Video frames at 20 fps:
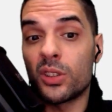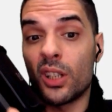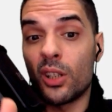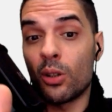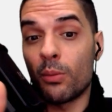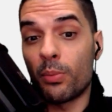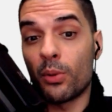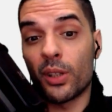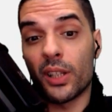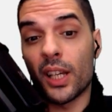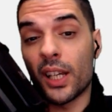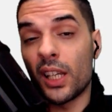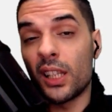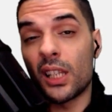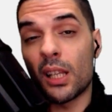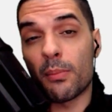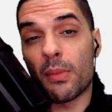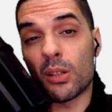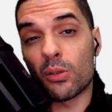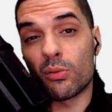no porque
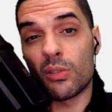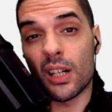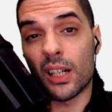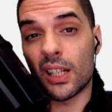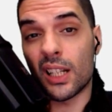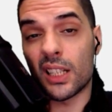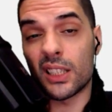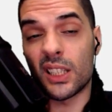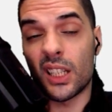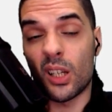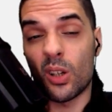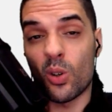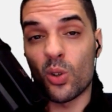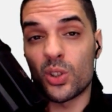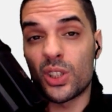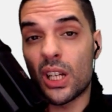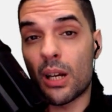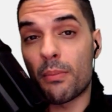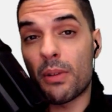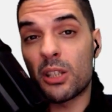quite más una clase o
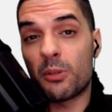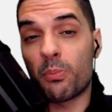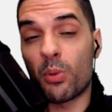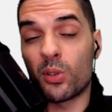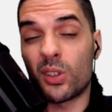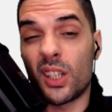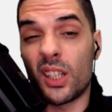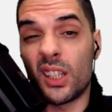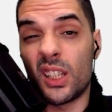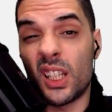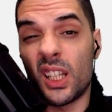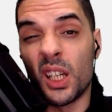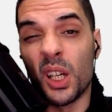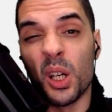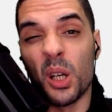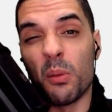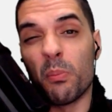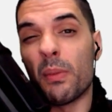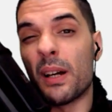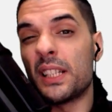sea más potente,
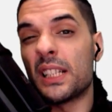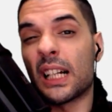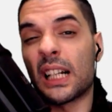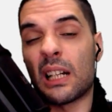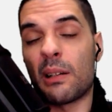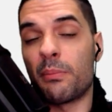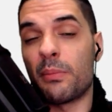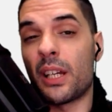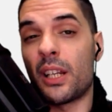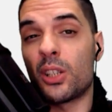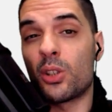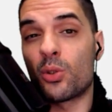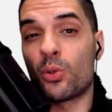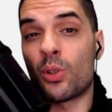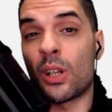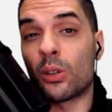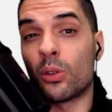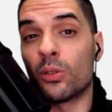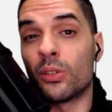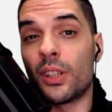vais a cambiar. Eso es
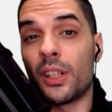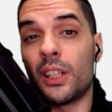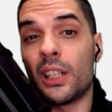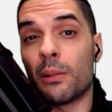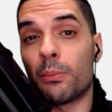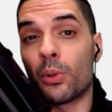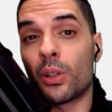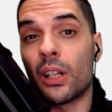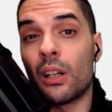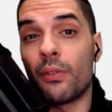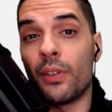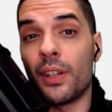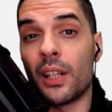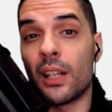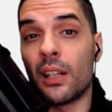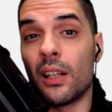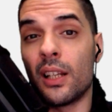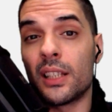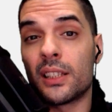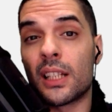una tontería porque al
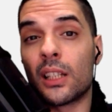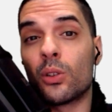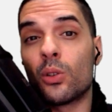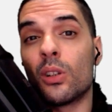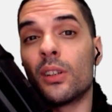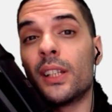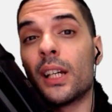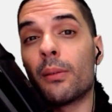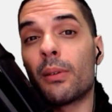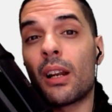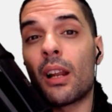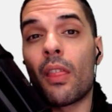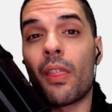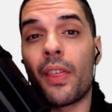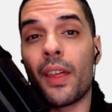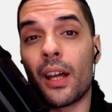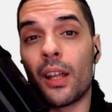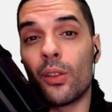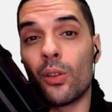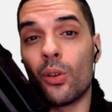final están todo el día
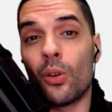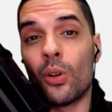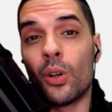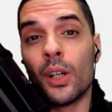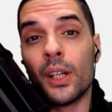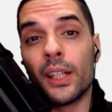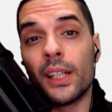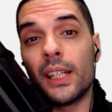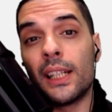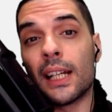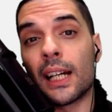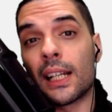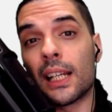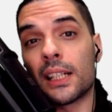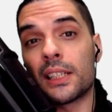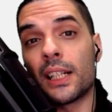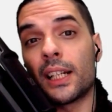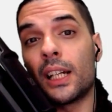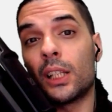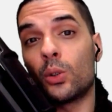balanceando y la
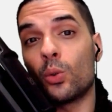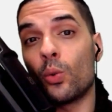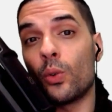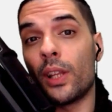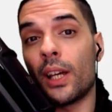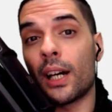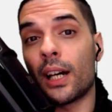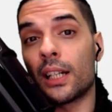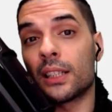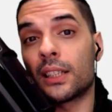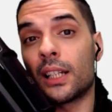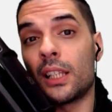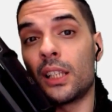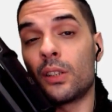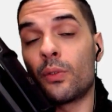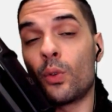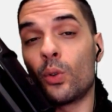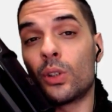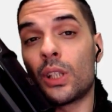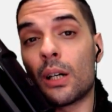clase que tú dejas que
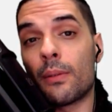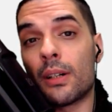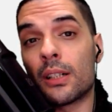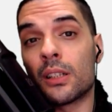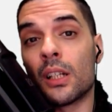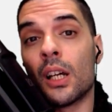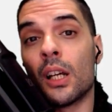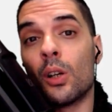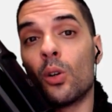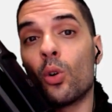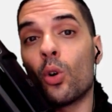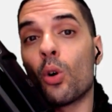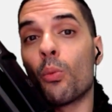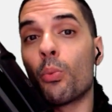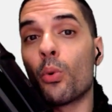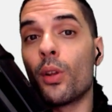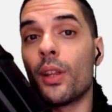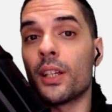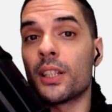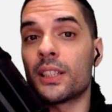disfrutabas luego
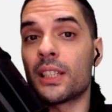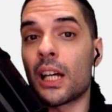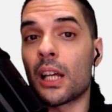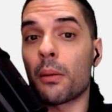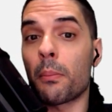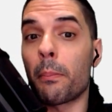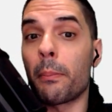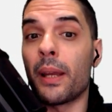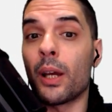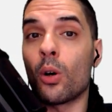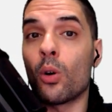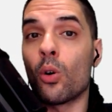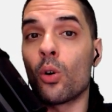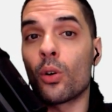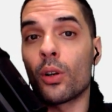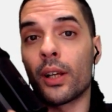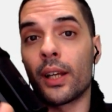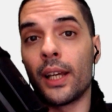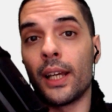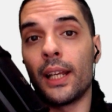puede estar
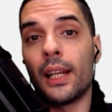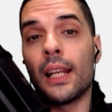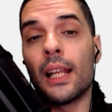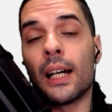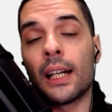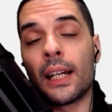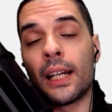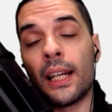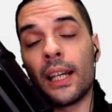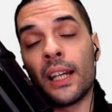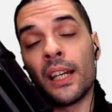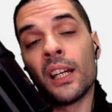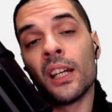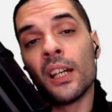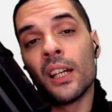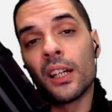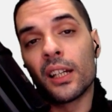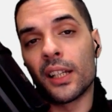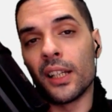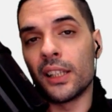mejor que la que
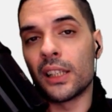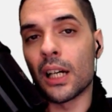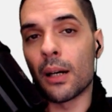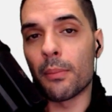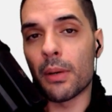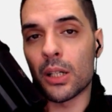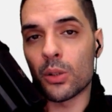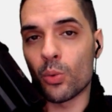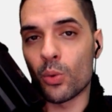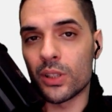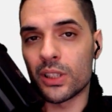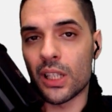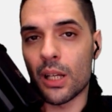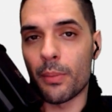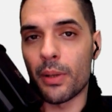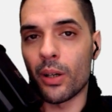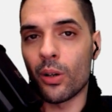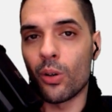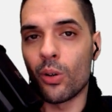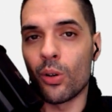quita más o está
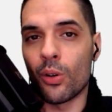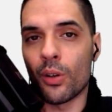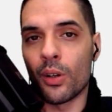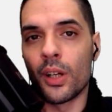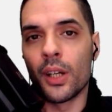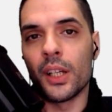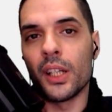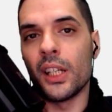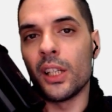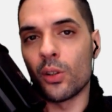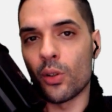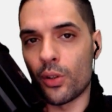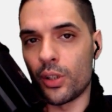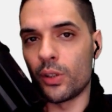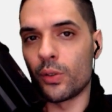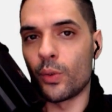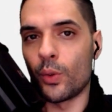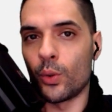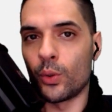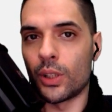mejor y no
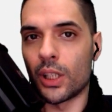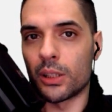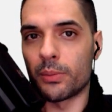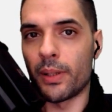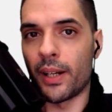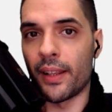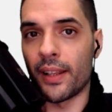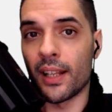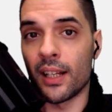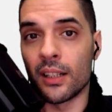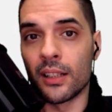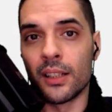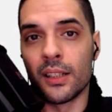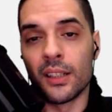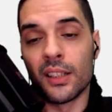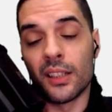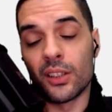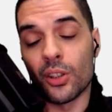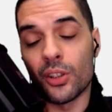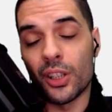disfrutas, ¿verdad?
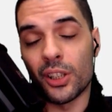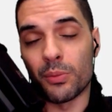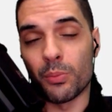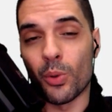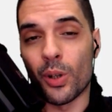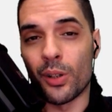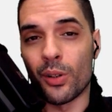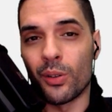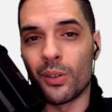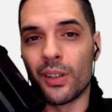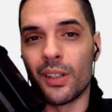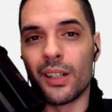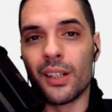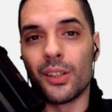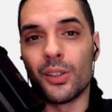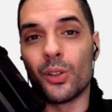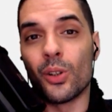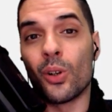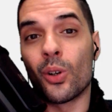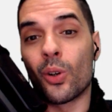Entonces, bueno,
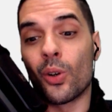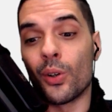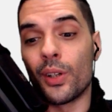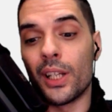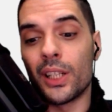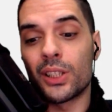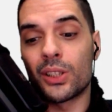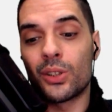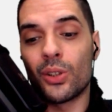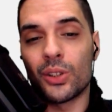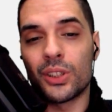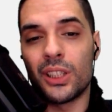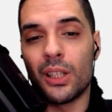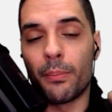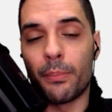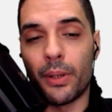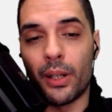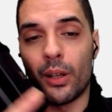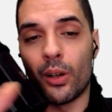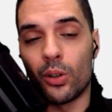yo con esto
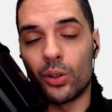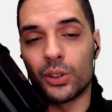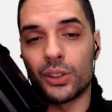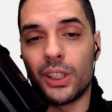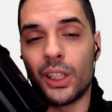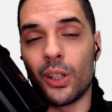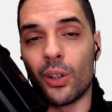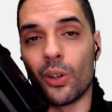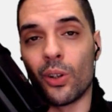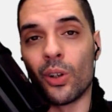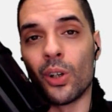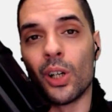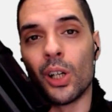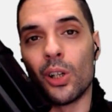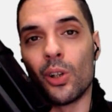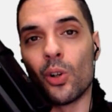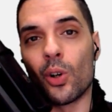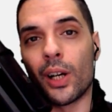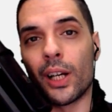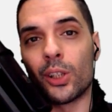siempre os digo
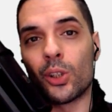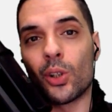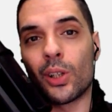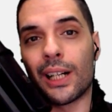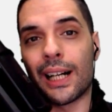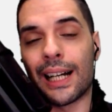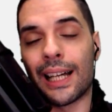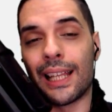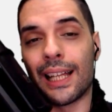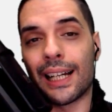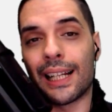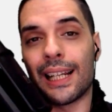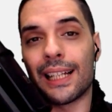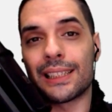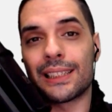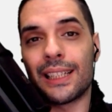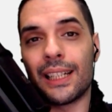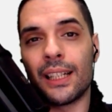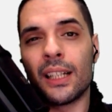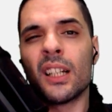lo que toca cada
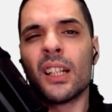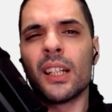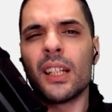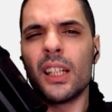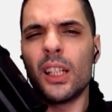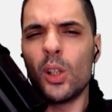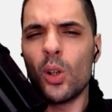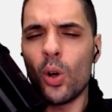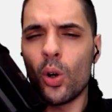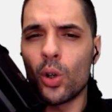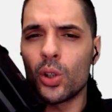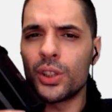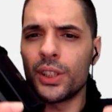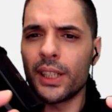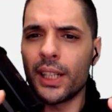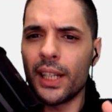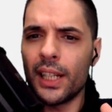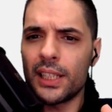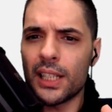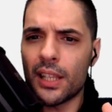clase y luego si
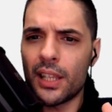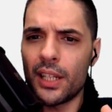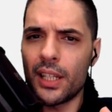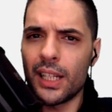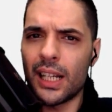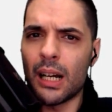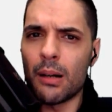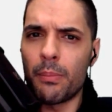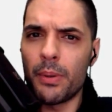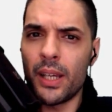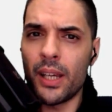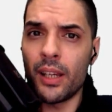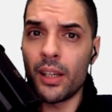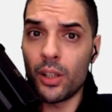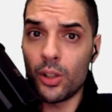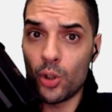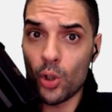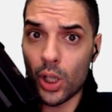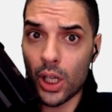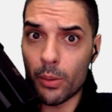queréis hacer hincapié,
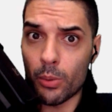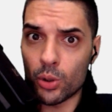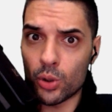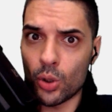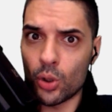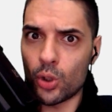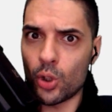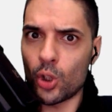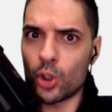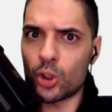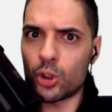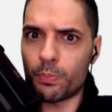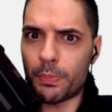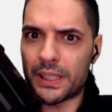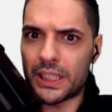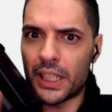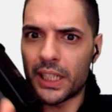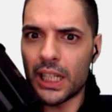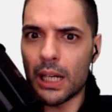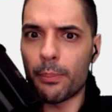yo que vosotros
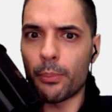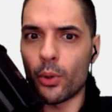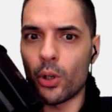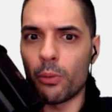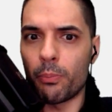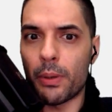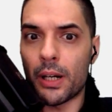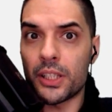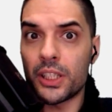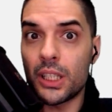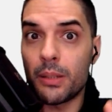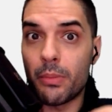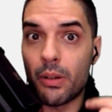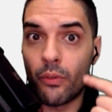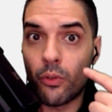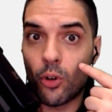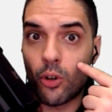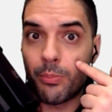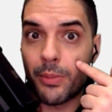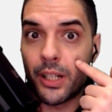pasaría por el parche y me
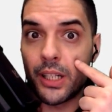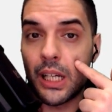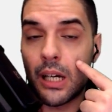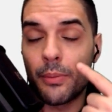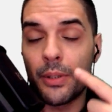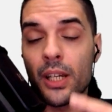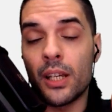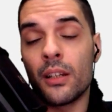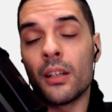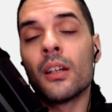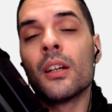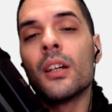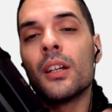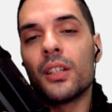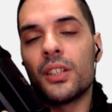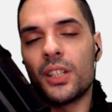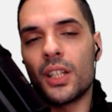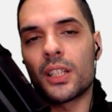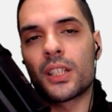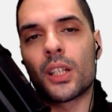informaría bien
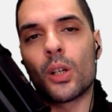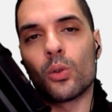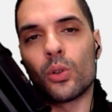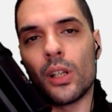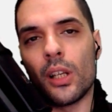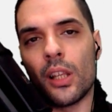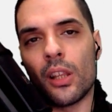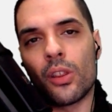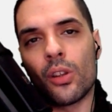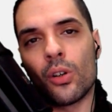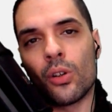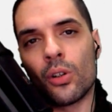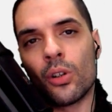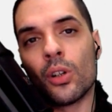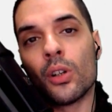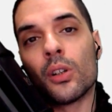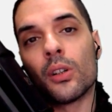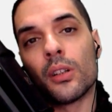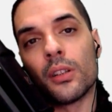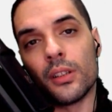si es que utilizo
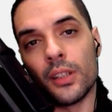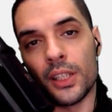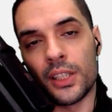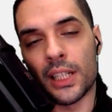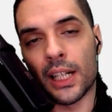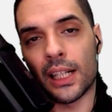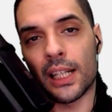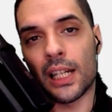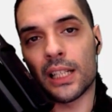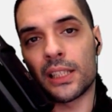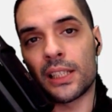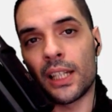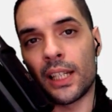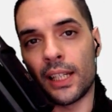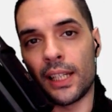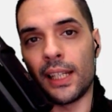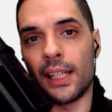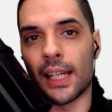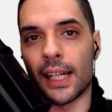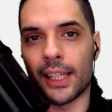dicha clase
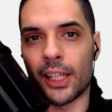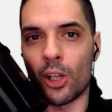y la quiero